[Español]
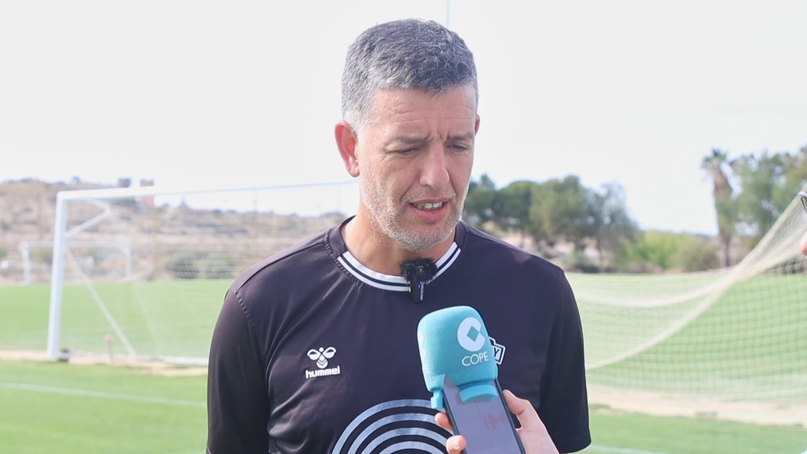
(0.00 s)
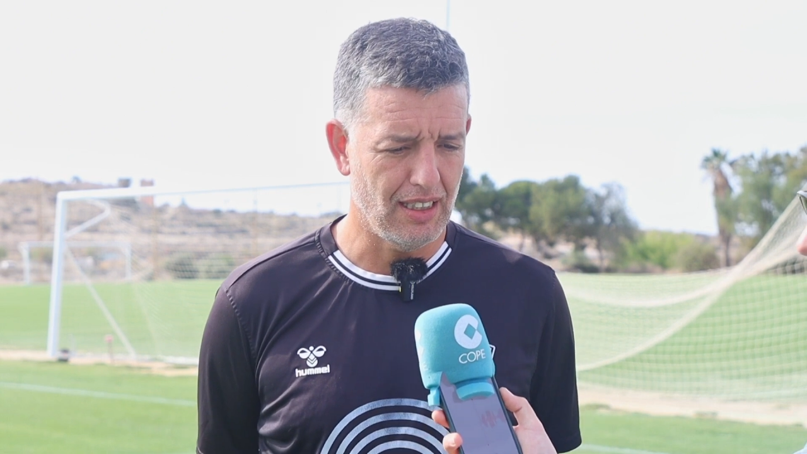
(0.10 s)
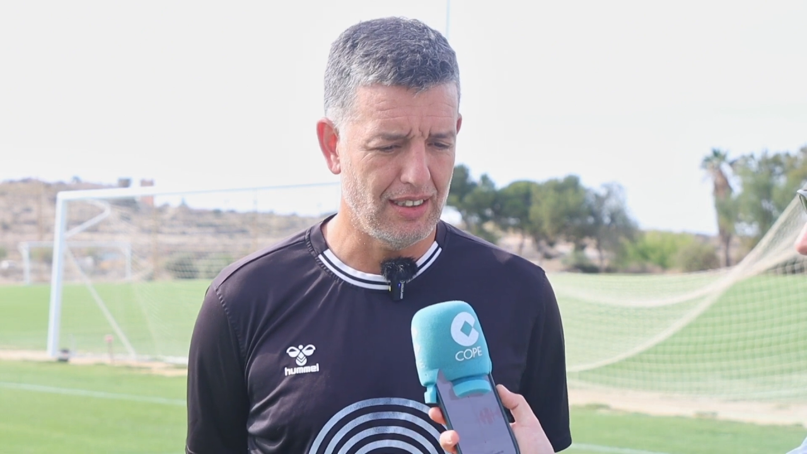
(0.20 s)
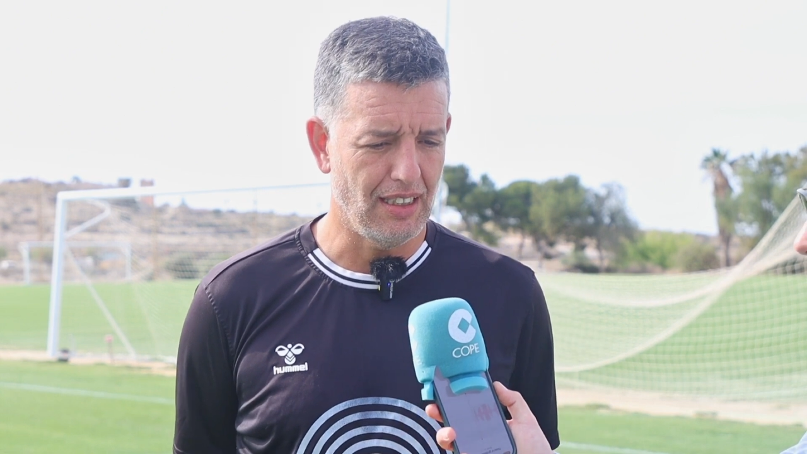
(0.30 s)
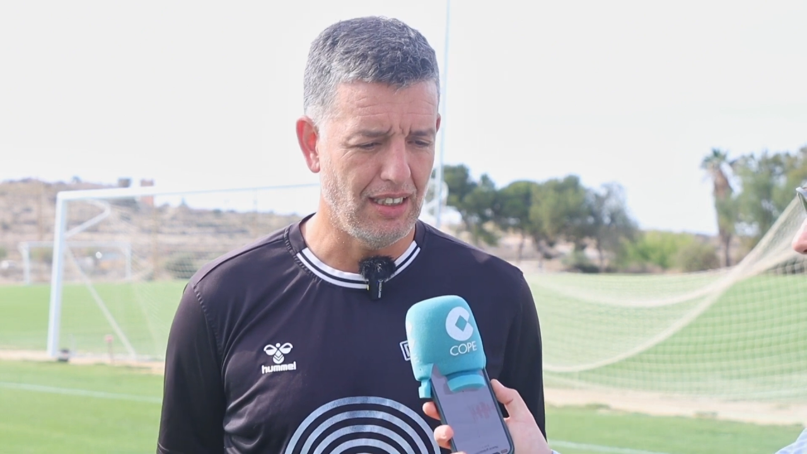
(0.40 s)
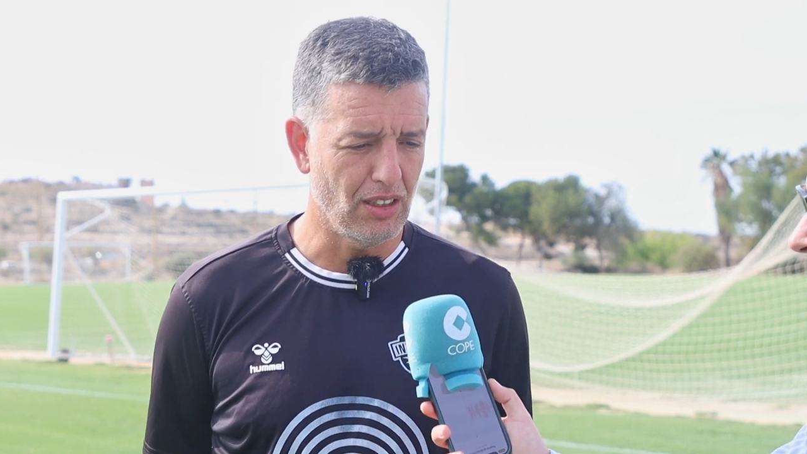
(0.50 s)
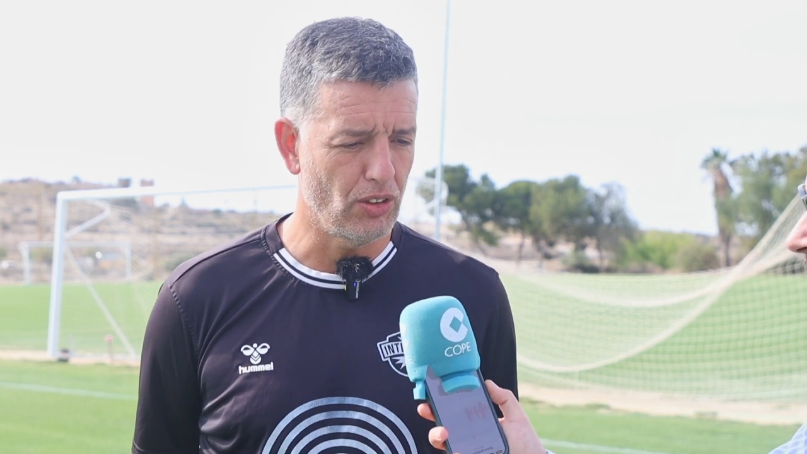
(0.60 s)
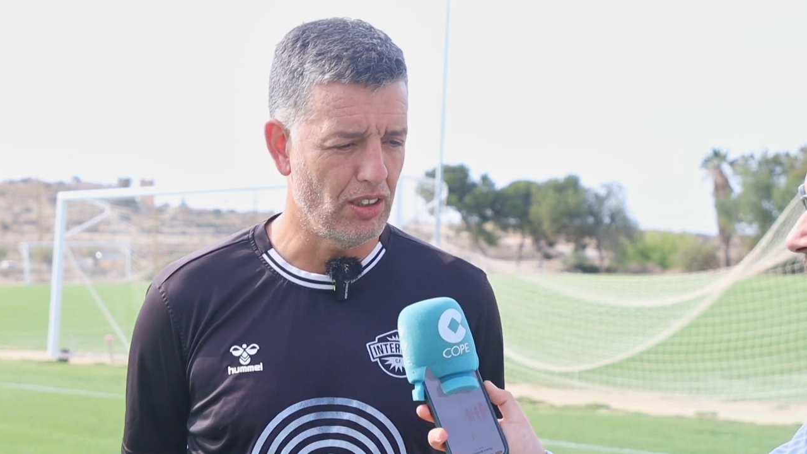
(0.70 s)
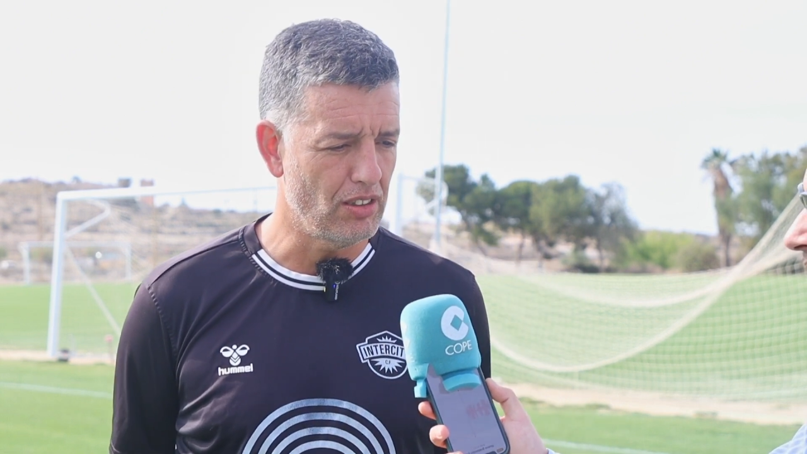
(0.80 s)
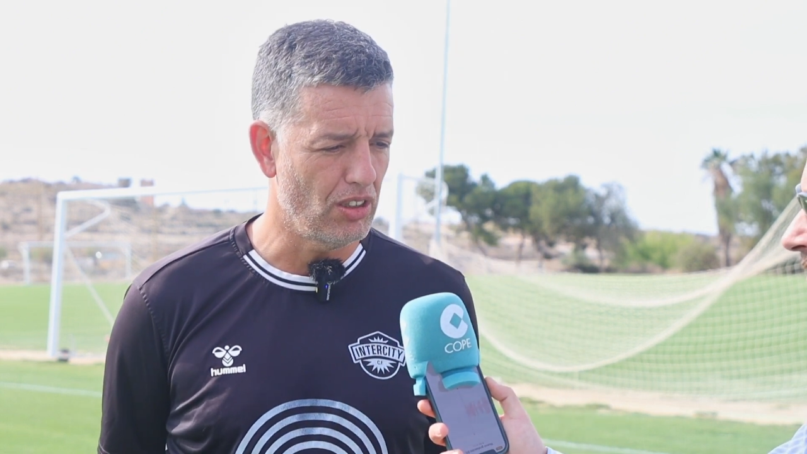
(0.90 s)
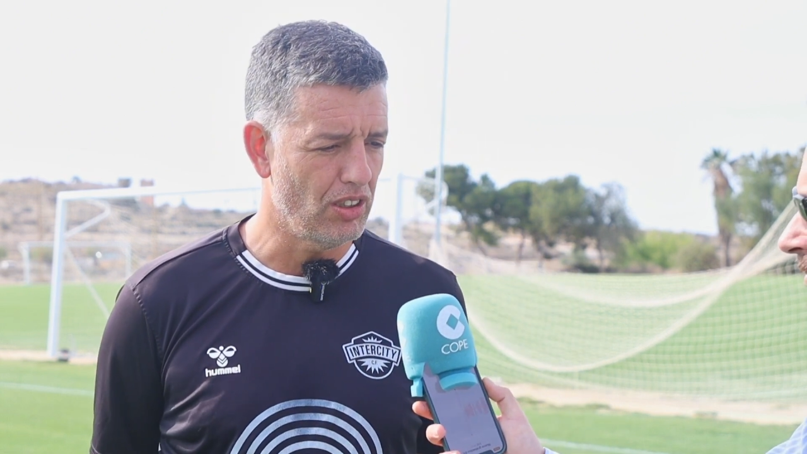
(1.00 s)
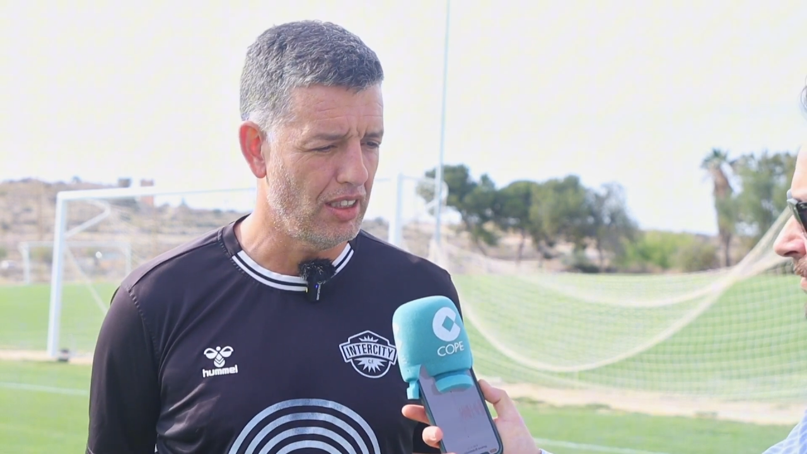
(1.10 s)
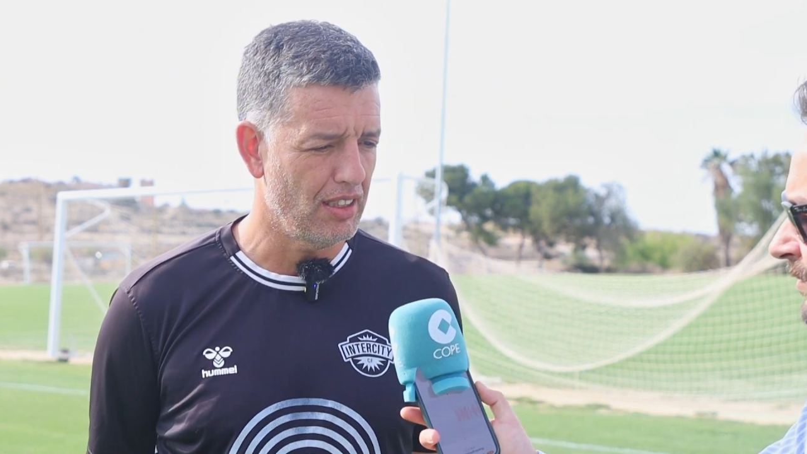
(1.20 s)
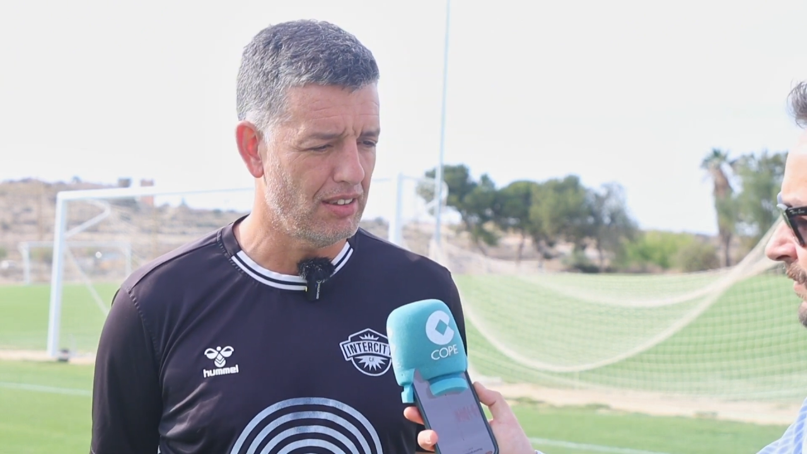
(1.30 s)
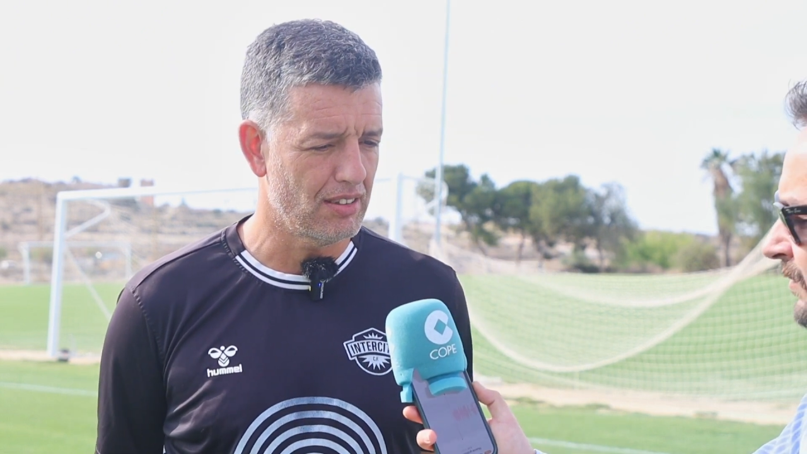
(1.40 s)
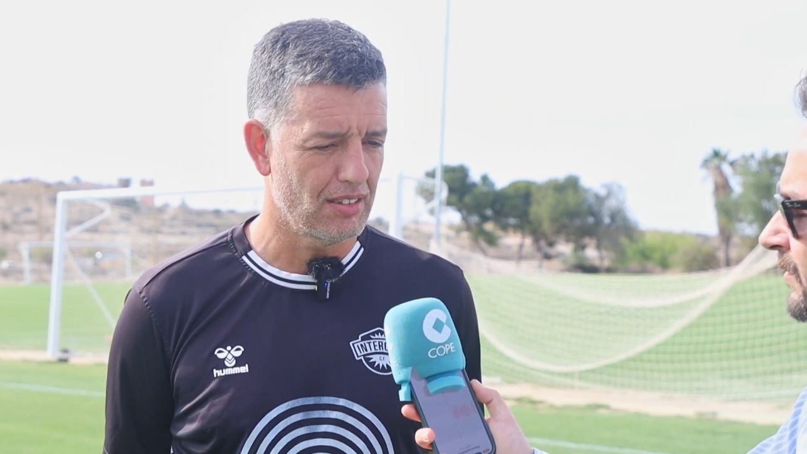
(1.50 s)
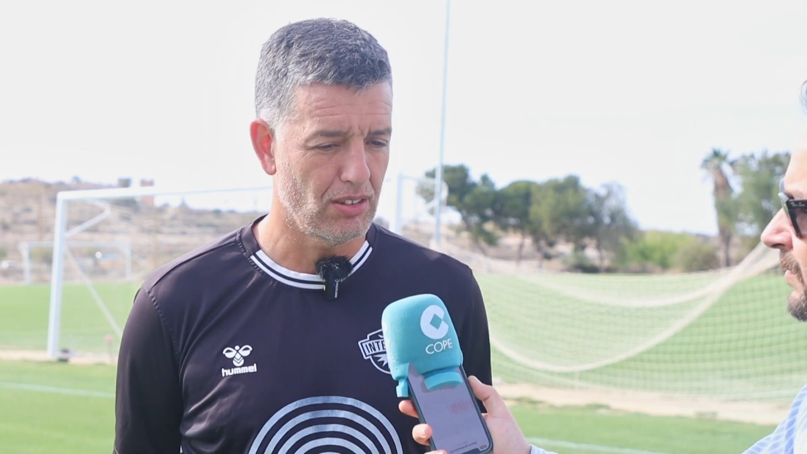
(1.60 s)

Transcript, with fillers: que están en condiciones,